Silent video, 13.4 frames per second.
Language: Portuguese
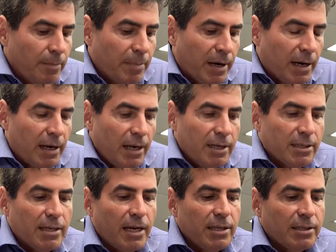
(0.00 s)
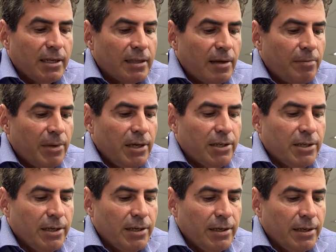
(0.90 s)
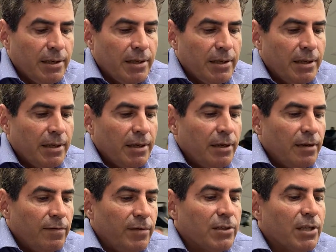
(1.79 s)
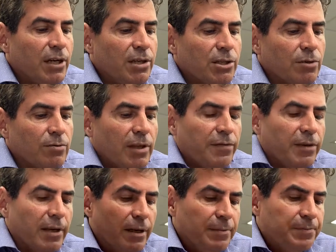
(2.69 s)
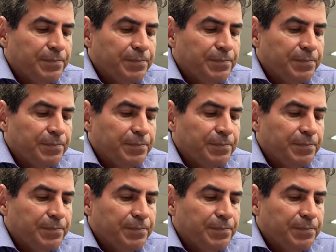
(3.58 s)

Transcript: analisar exatamente 23, 23 segunda-feira.